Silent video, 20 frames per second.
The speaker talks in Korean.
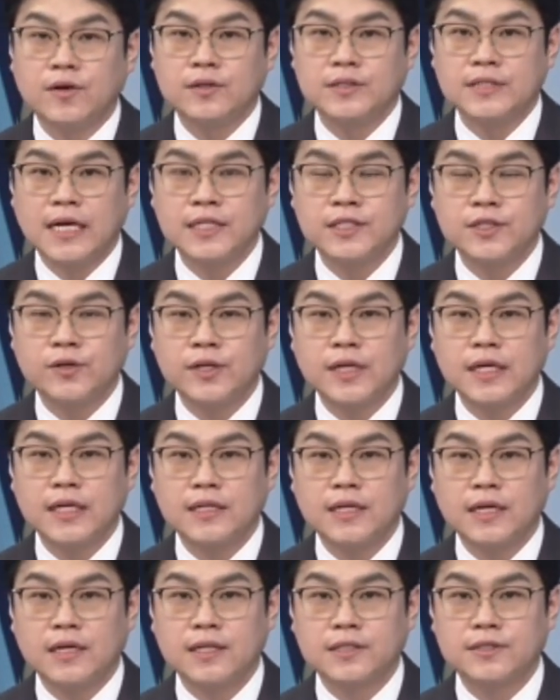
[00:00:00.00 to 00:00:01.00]
어, 작년에
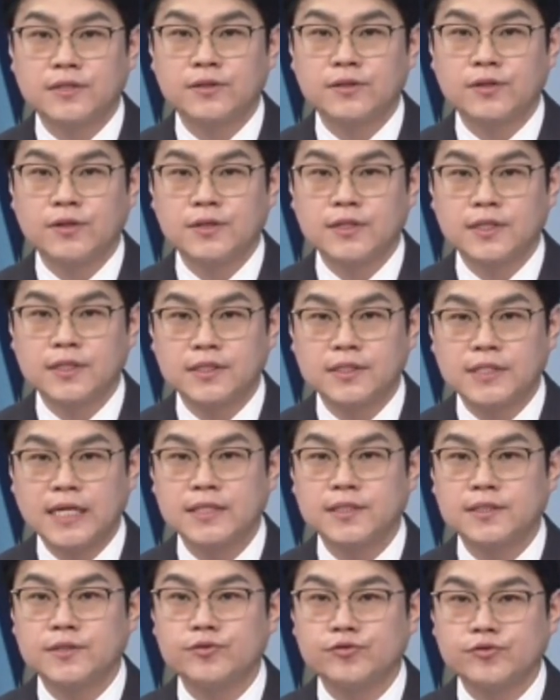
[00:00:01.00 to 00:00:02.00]
이탈했었던 그
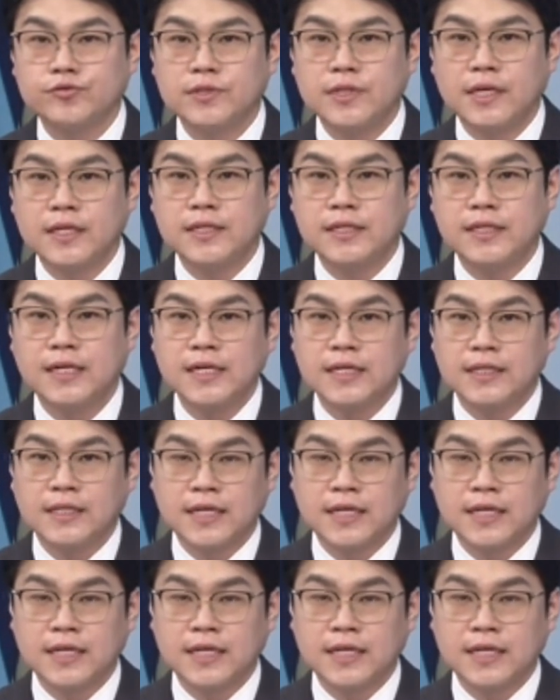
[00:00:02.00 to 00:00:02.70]
상승 추세를